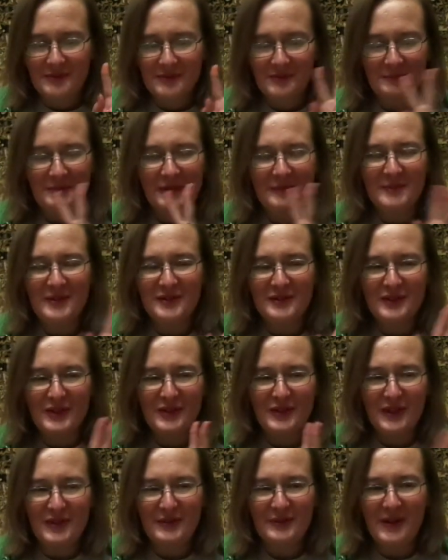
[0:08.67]
примерно
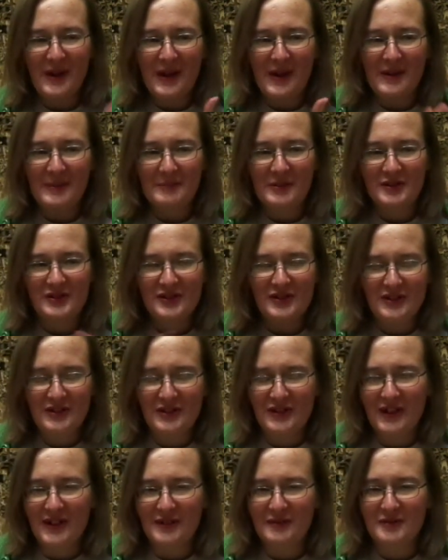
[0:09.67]
на два почти
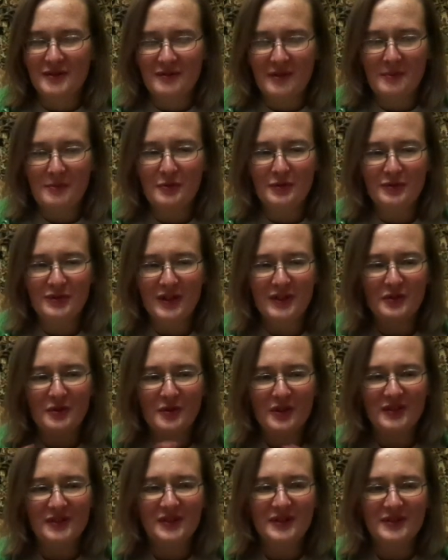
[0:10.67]
одинаковых вопроса, но
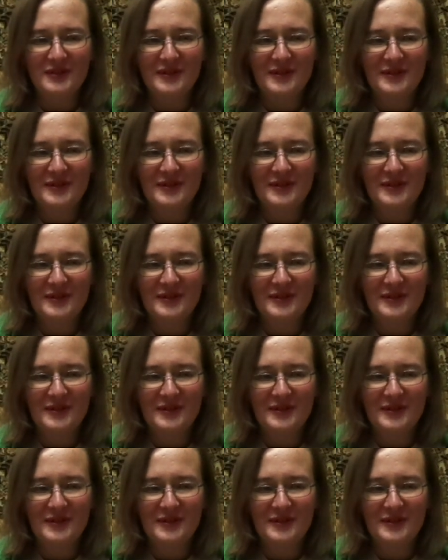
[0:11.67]
один,